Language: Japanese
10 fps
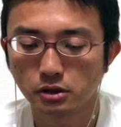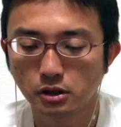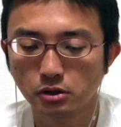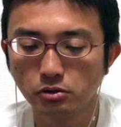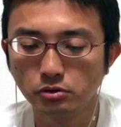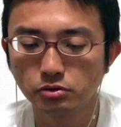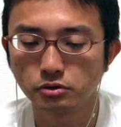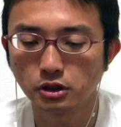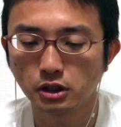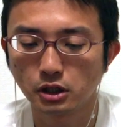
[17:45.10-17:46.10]
7五
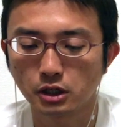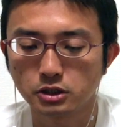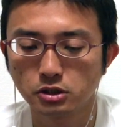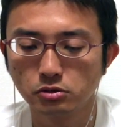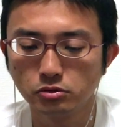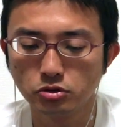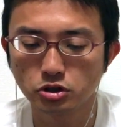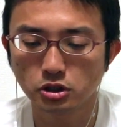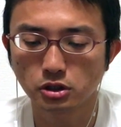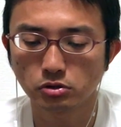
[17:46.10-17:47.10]
歩に8四飛
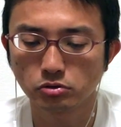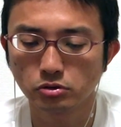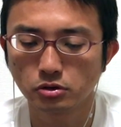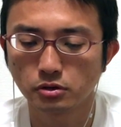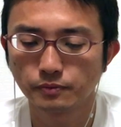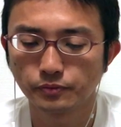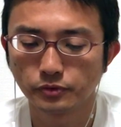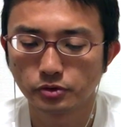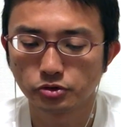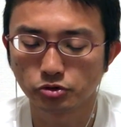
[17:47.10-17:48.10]
車だと、
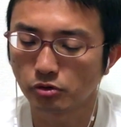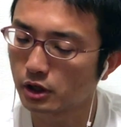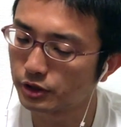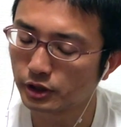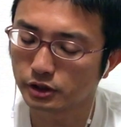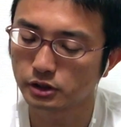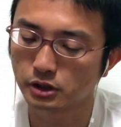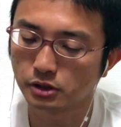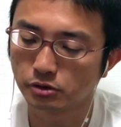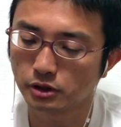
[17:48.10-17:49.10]
ちょっとわかんなかっ
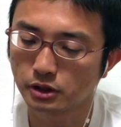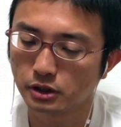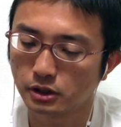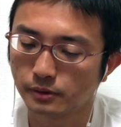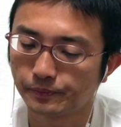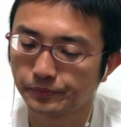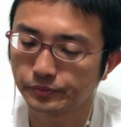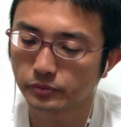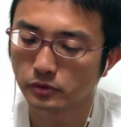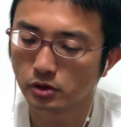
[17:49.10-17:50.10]
たんだよ
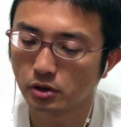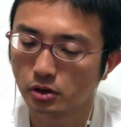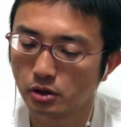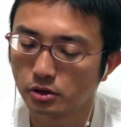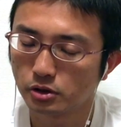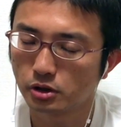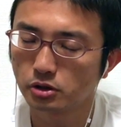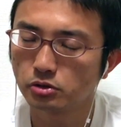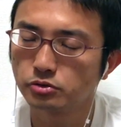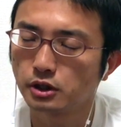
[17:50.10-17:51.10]
な。
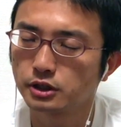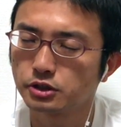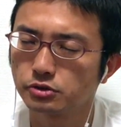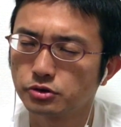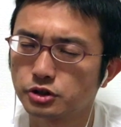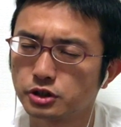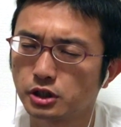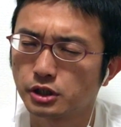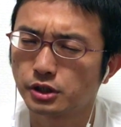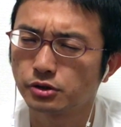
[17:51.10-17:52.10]
7五歩、8四飛
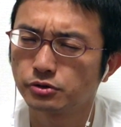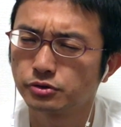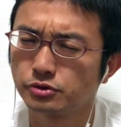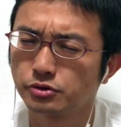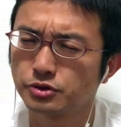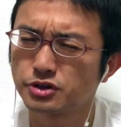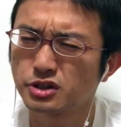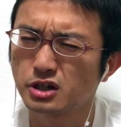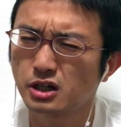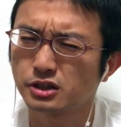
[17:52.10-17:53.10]
車、7四歩同飛
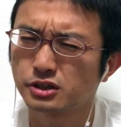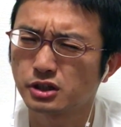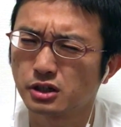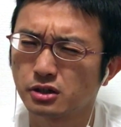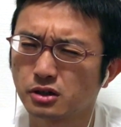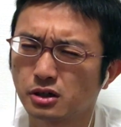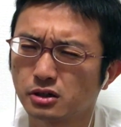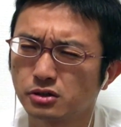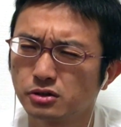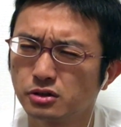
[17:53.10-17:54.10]
車、8三角、